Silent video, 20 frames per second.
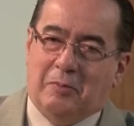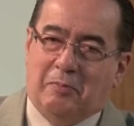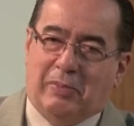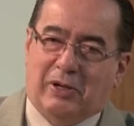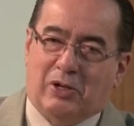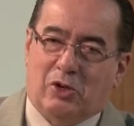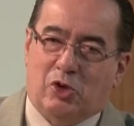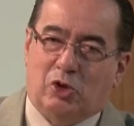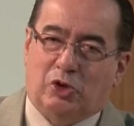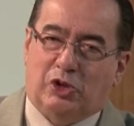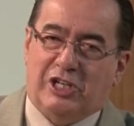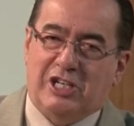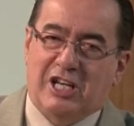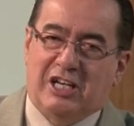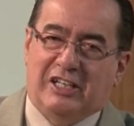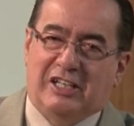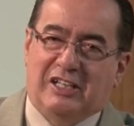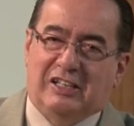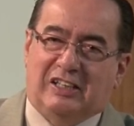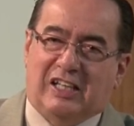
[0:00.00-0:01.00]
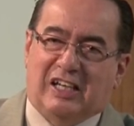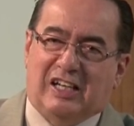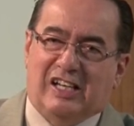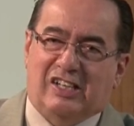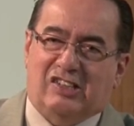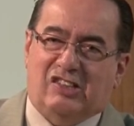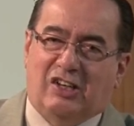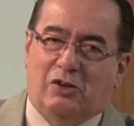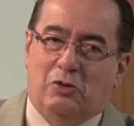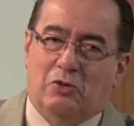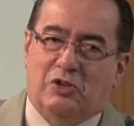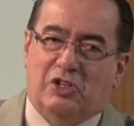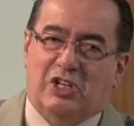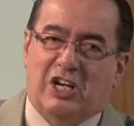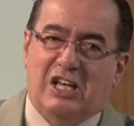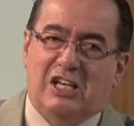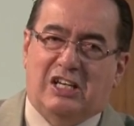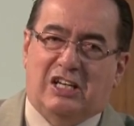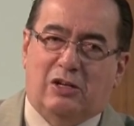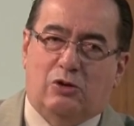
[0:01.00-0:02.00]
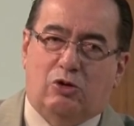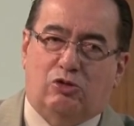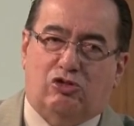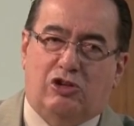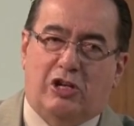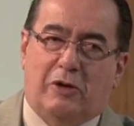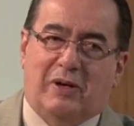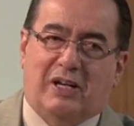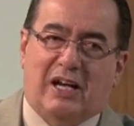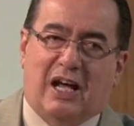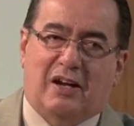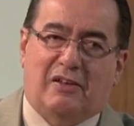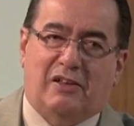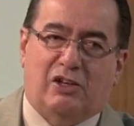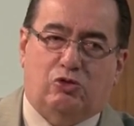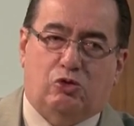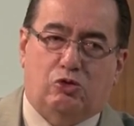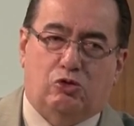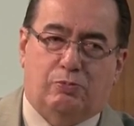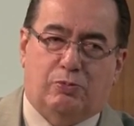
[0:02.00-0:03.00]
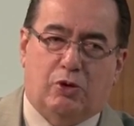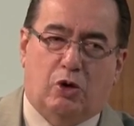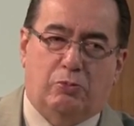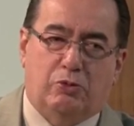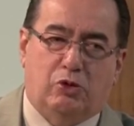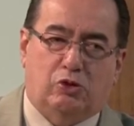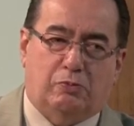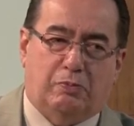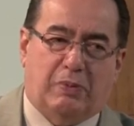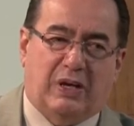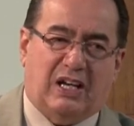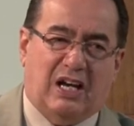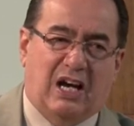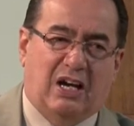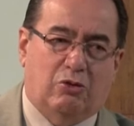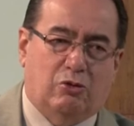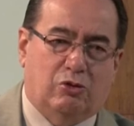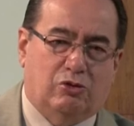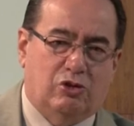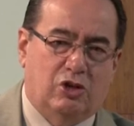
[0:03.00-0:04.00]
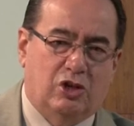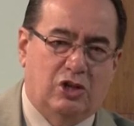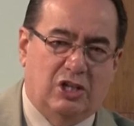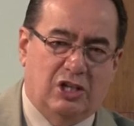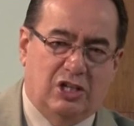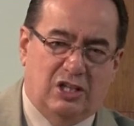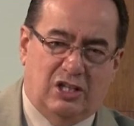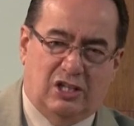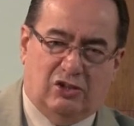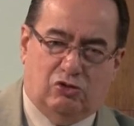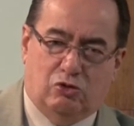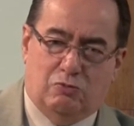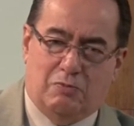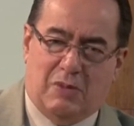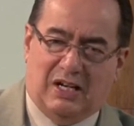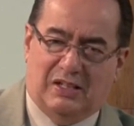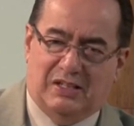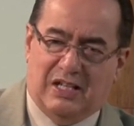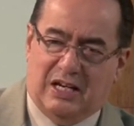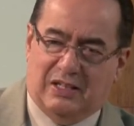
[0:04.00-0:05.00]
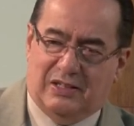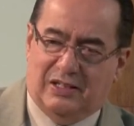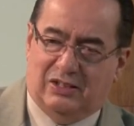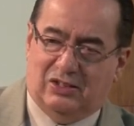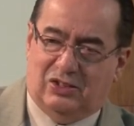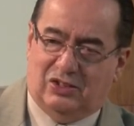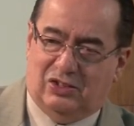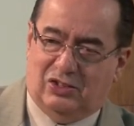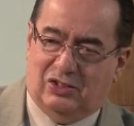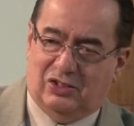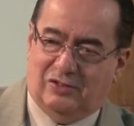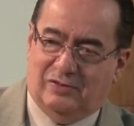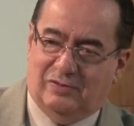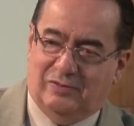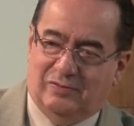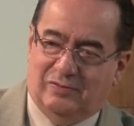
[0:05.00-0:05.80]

pero no tenían interés en un rey que los liberara de sus propios pecados y de sus maldades.